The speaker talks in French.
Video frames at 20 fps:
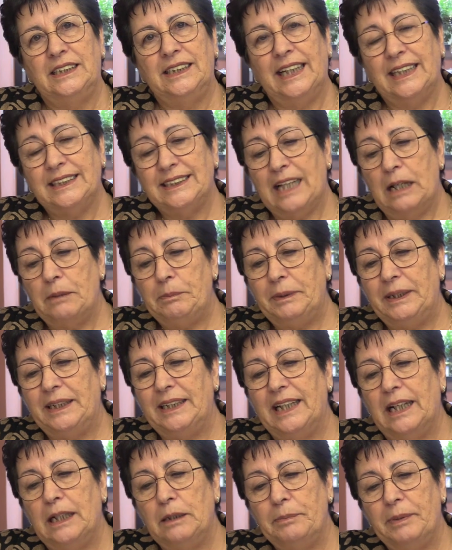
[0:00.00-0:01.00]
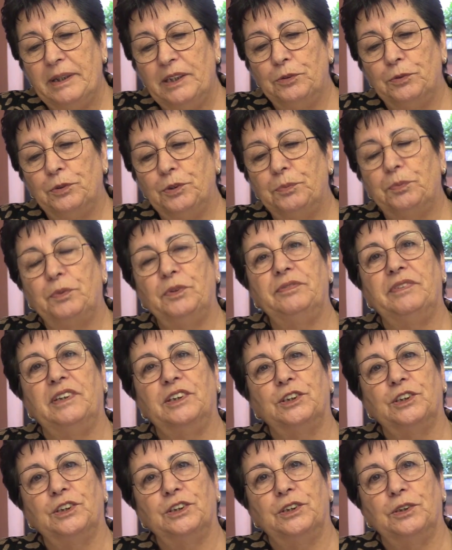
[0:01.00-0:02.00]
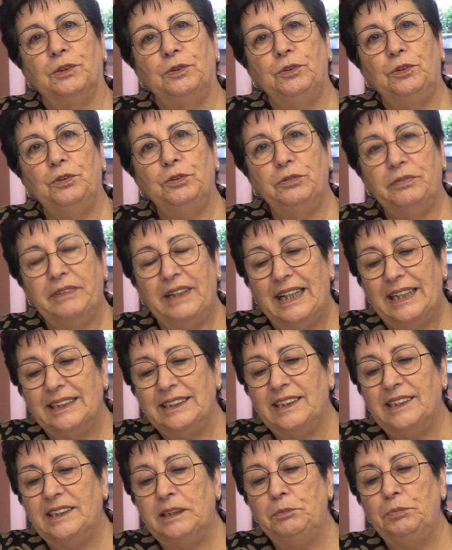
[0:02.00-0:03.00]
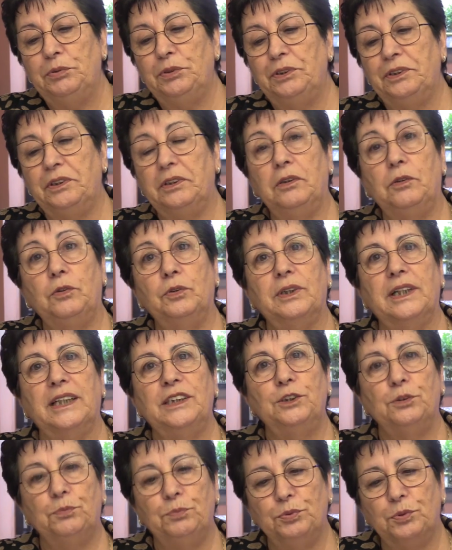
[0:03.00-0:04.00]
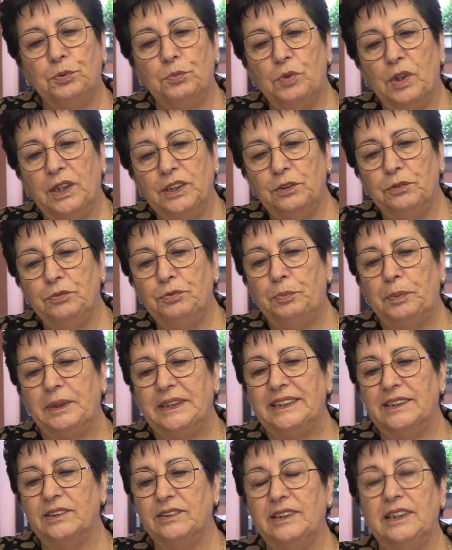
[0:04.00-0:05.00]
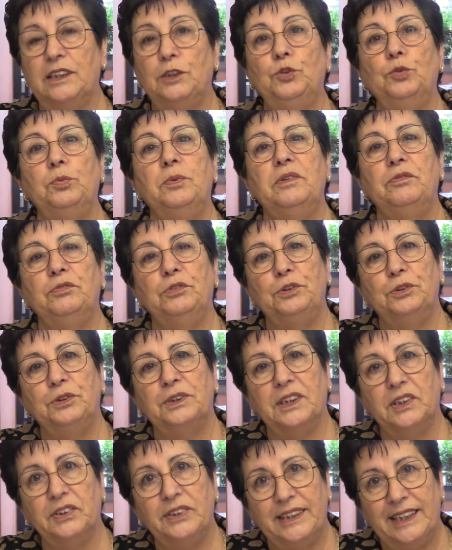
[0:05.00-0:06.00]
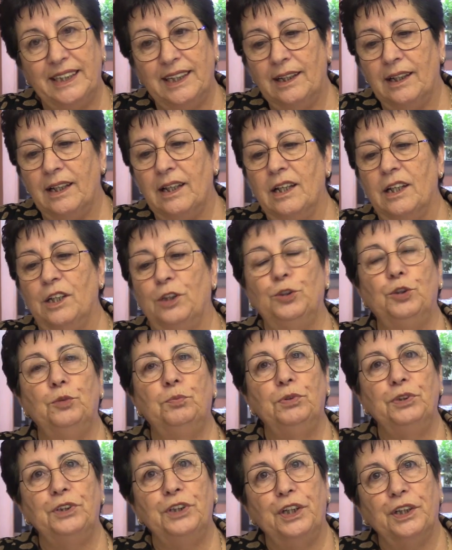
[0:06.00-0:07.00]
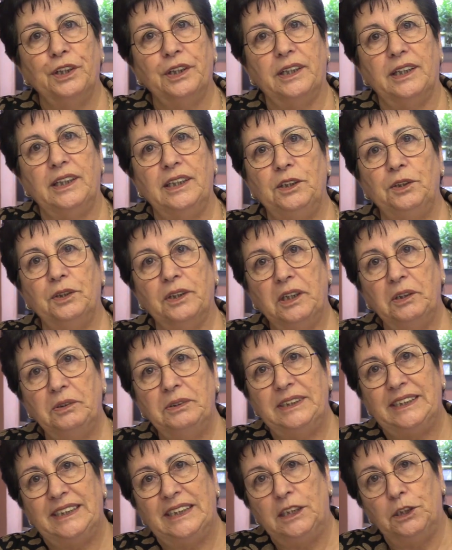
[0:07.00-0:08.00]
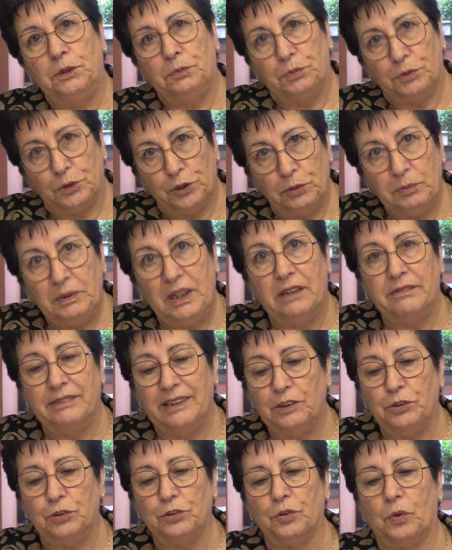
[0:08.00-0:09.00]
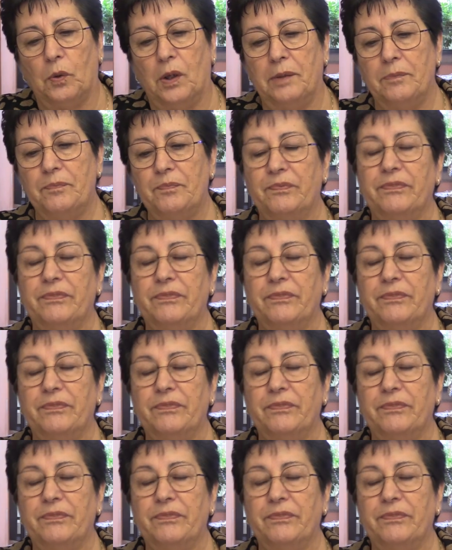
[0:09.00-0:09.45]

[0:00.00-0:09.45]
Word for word: Chers Alpines et Alpins de Haute-Provence, une nouvelle année débute, l'occasion pour moi de vous présenter tous mes voeux de santé, de bonheur et de réussite pour 2023.